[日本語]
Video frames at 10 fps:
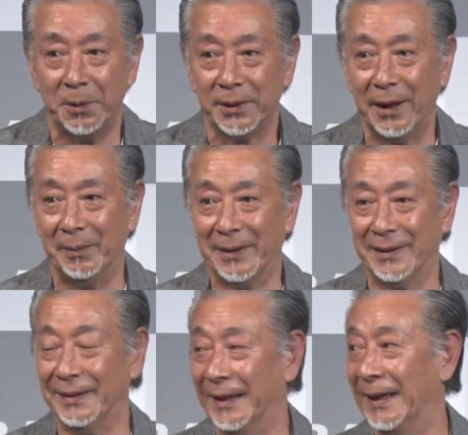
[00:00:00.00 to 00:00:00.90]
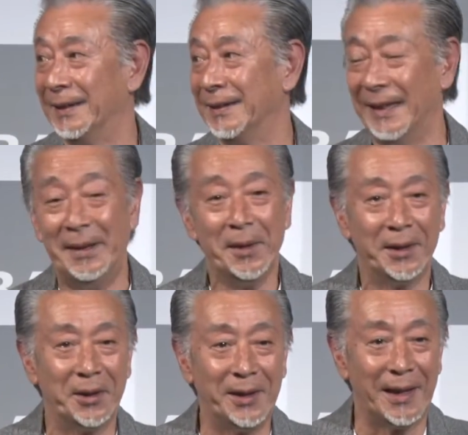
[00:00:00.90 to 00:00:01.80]
思ってますんでですね
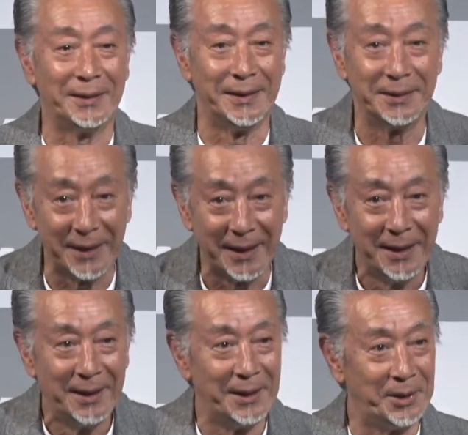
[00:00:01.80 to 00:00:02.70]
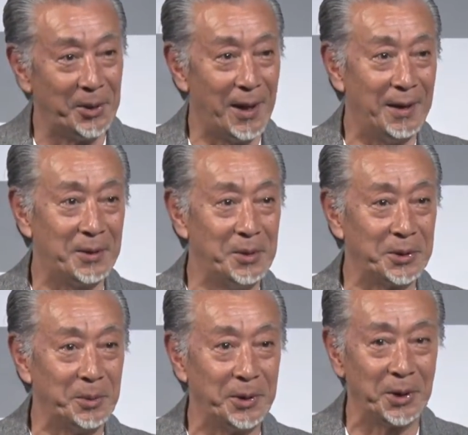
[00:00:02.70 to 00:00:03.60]
とにかくですねどうか今後
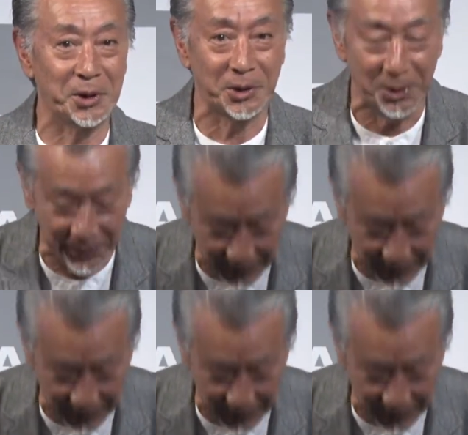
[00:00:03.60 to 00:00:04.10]
ともよろしくお